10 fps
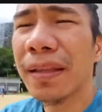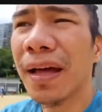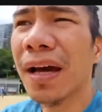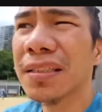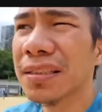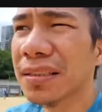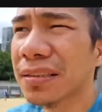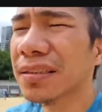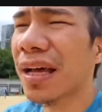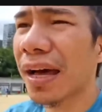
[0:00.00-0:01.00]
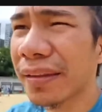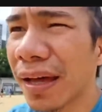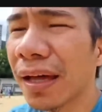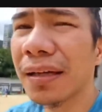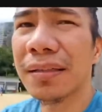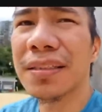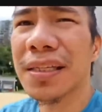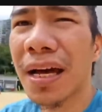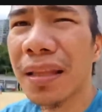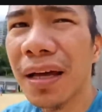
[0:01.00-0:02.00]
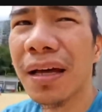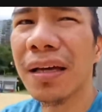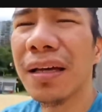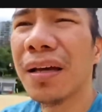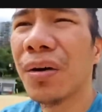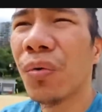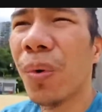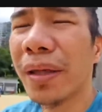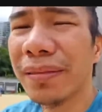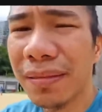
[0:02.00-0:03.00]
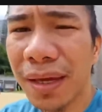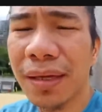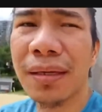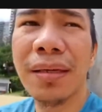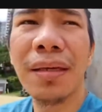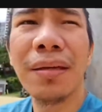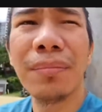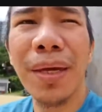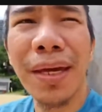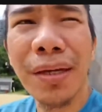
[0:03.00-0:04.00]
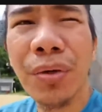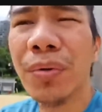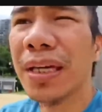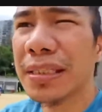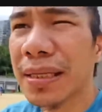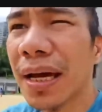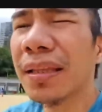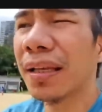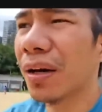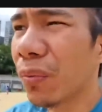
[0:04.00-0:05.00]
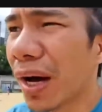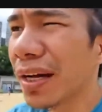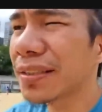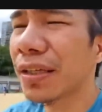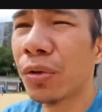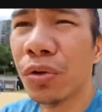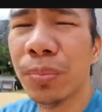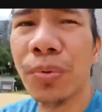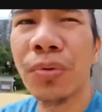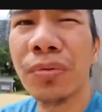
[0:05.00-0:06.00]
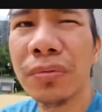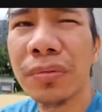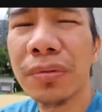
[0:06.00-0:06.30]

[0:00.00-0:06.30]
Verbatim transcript: Na sana, sana, one day, merong isa, dalawa, isang grupong